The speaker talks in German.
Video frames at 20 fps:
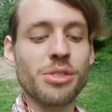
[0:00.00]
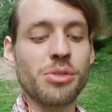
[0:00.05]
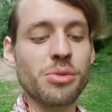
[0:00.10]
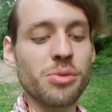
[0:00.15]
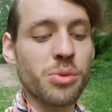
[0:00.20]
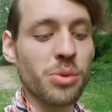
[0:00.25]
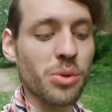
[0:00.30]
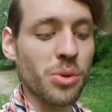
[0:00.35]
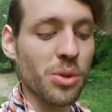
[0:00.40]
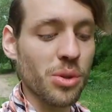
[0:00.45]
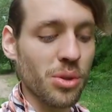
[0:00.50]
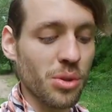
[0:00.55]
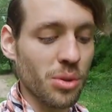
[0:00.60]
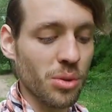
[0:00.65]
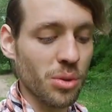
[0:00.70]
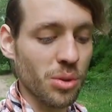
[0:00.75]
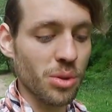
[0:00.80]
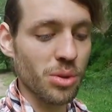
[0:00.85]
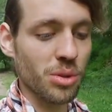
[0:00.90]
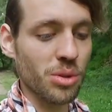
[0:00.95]
wir fühlen
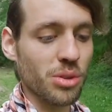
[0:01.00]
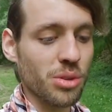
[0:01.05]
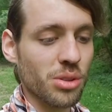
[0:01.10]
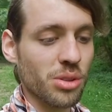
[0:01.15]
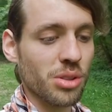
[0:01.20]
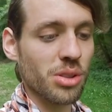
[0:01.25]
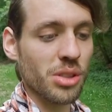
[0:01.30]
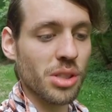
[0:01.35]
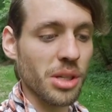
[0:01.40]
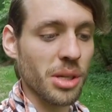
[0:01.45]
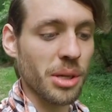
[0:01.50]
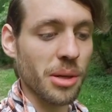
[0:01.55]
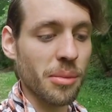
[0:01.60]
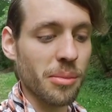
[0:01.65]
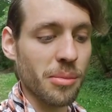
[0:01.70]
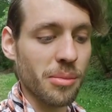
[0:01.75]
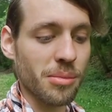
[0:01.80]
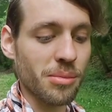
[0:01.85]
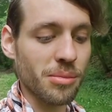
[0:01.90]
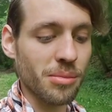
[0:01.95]
uns
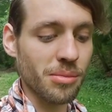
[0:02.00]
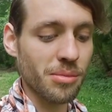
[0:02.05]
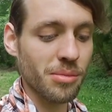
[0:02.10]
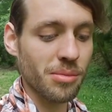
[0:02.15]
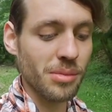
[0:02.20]
ähm,